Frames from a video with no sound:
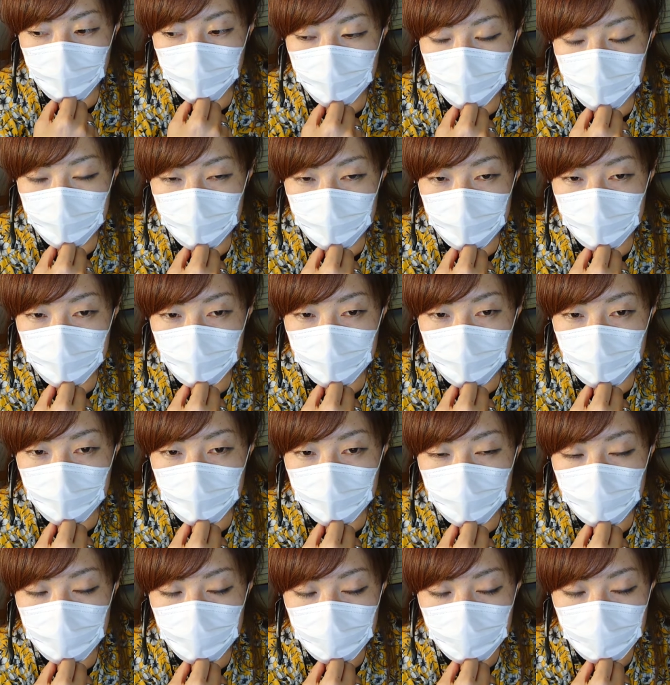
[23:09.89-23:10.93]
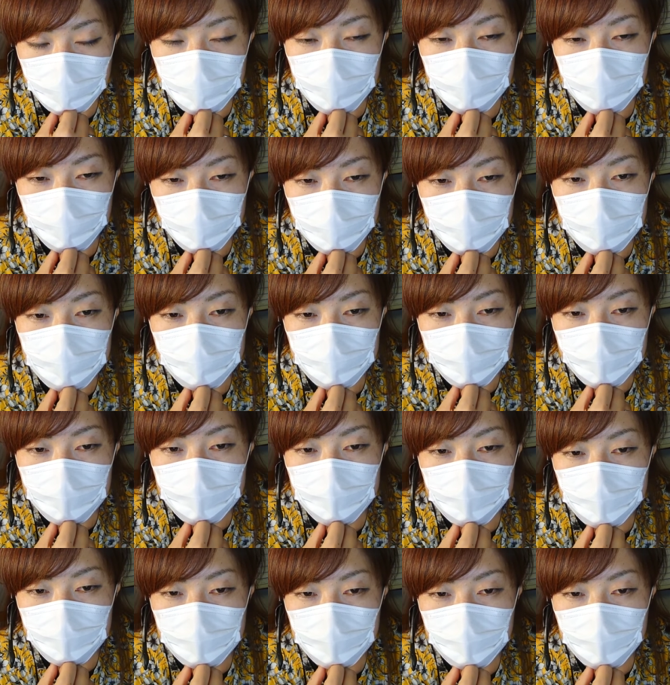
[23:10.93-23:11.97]
ぱり財
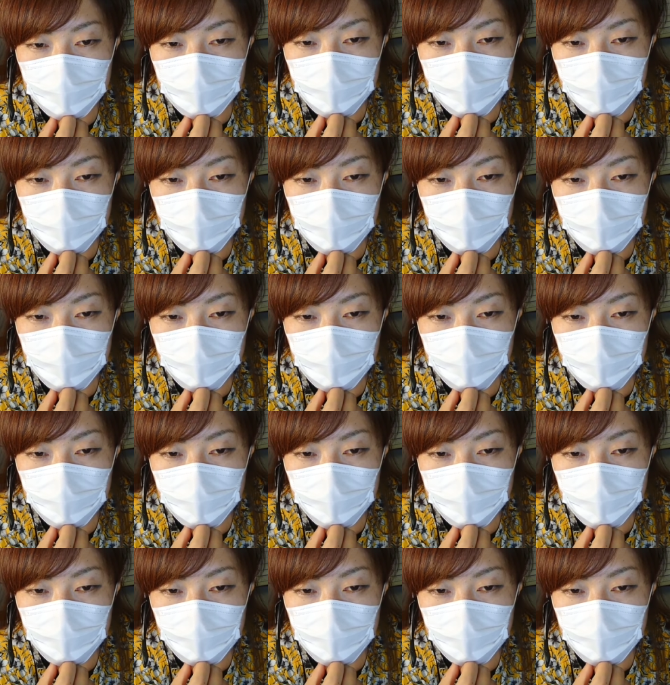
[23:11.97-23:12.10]
産な